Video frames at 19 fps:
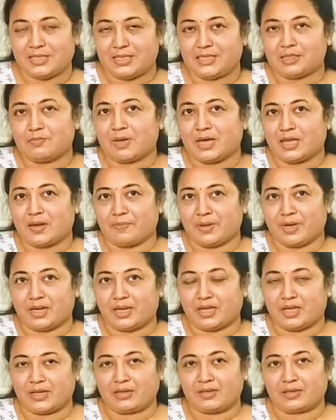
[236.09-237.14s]
इस इस
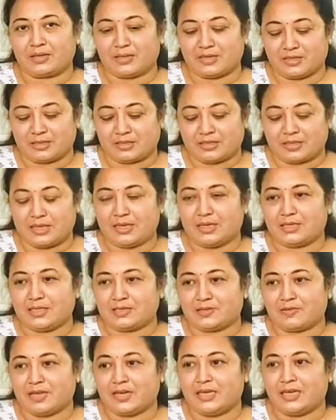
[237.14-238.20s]
बार मैंने
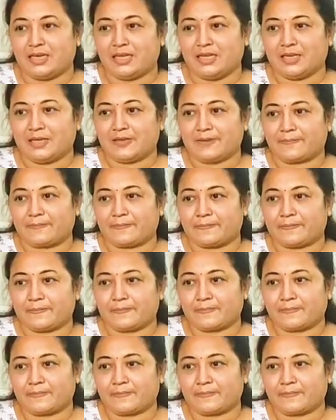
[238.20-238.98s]
कलर्स वाली ली